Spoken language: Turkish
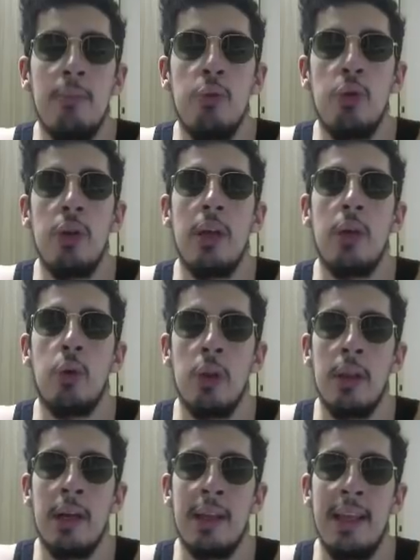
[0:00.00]
bütün
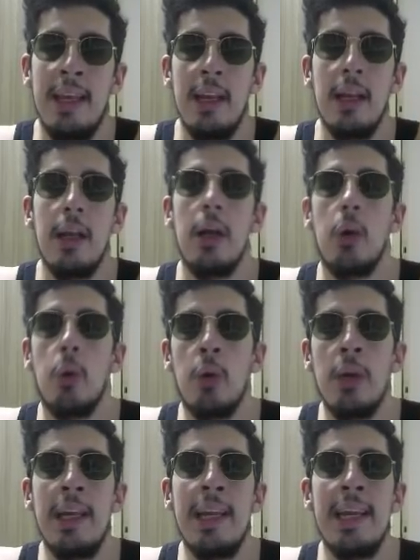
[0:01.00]
ikonlar değil,
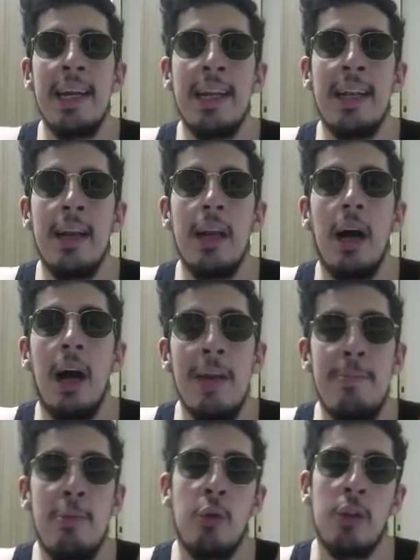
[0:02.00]
oyuna yeni eklenen
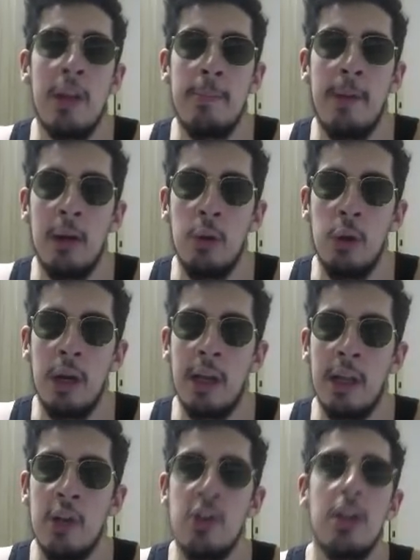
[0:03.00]
hype ikonlar pahalı oluyor
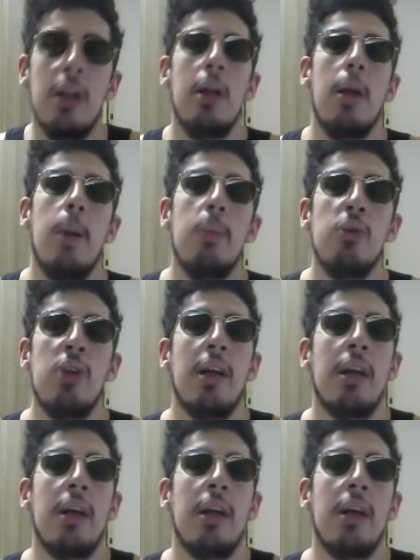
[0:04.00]
arkadaşlar. Bu sene